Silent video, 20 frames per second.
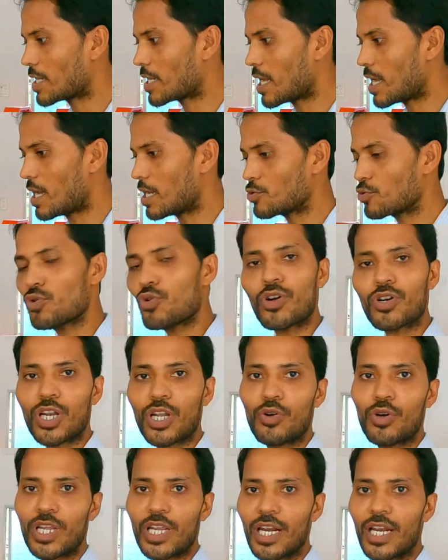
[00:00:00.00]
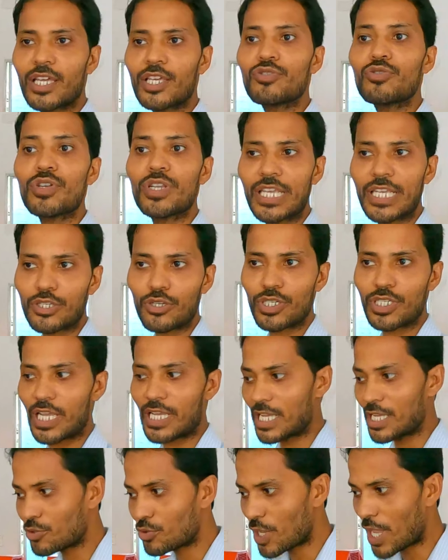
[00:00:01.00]
একটা দুর্ঘটনা ঘটে গেলে কিন্তু রিস্ক হয়ে
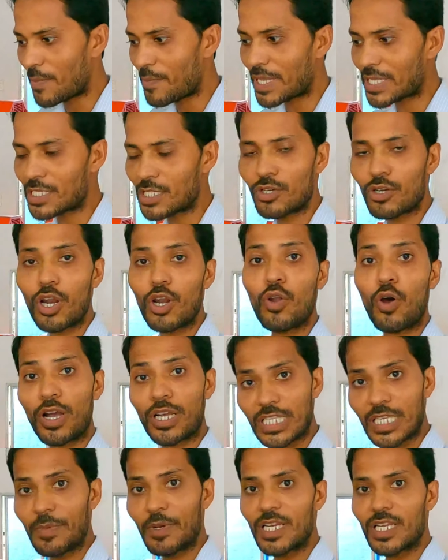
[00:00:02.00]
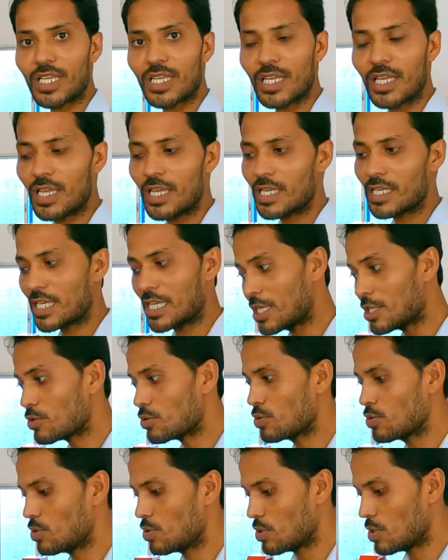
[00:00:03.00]
যায় কিন্তু এই মেশিনগুলো লংজিভিটি
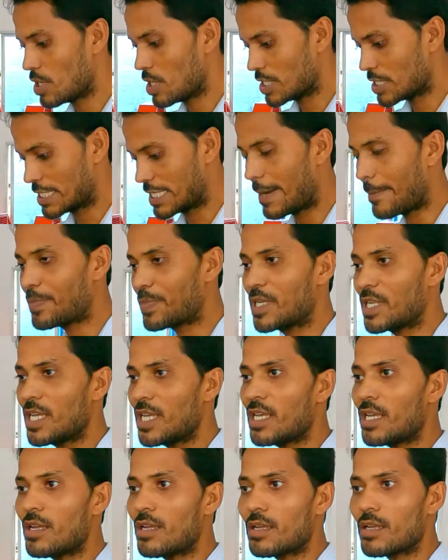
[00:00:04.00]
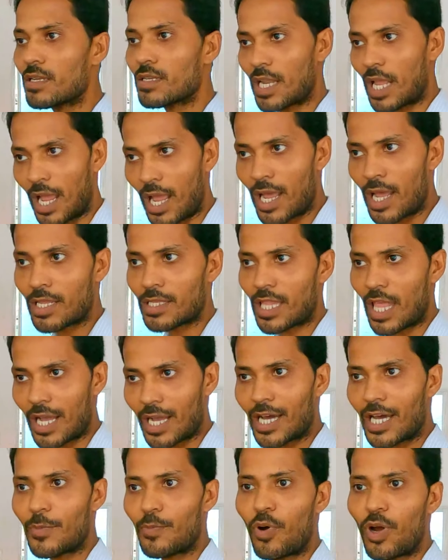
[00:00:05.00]
কিন্তু সেফটি না
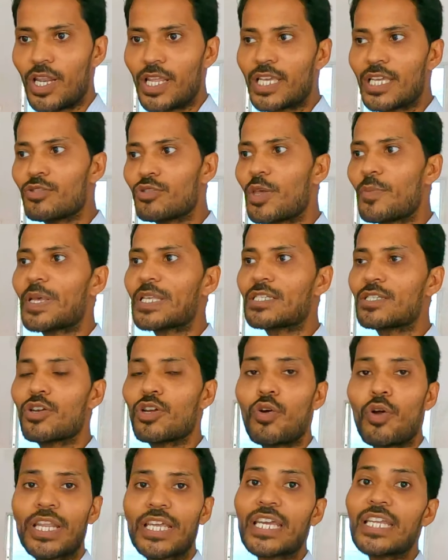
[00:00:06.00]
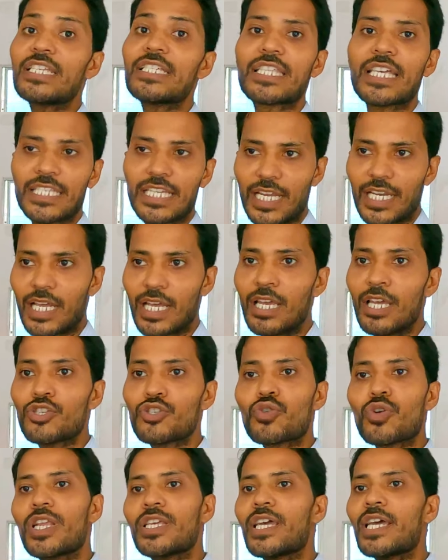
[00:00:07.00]
থাকার ফলে কিন্তু এই মেশিনগুলো অনেকে নিতে চায় না
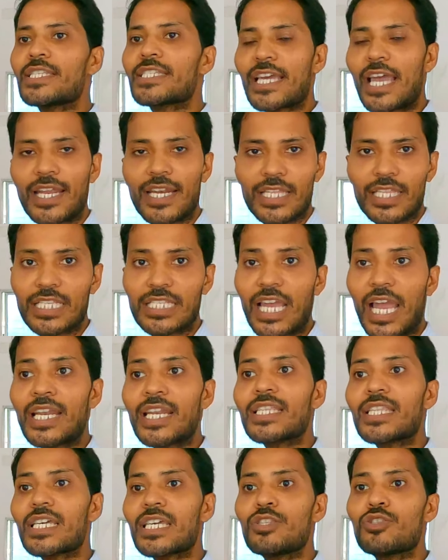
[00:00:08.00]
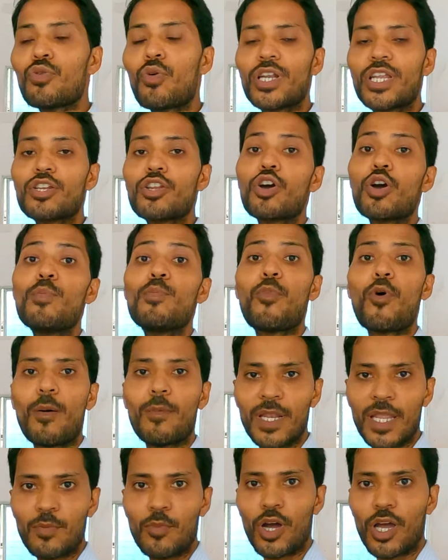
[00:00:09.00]
চলে যায় চায়নাতে চায়নাতে কিন্তু অনেক রকম
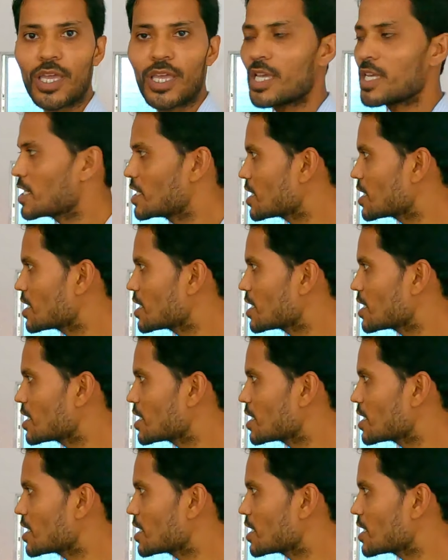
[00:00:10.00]
প্রবলেম হয়